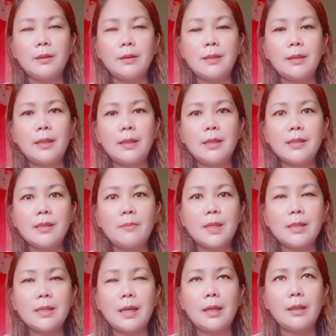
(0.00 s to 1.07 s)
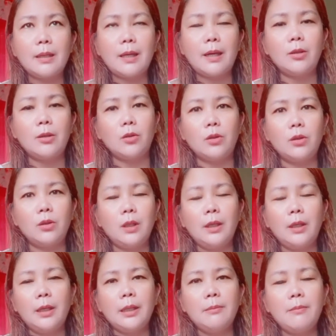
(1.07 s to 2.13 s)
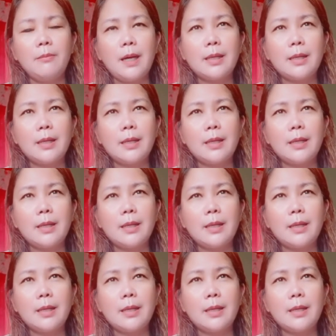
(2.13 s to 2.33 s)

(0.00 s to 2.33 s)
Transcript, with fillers: Descendants of the Sun na ano 'di ba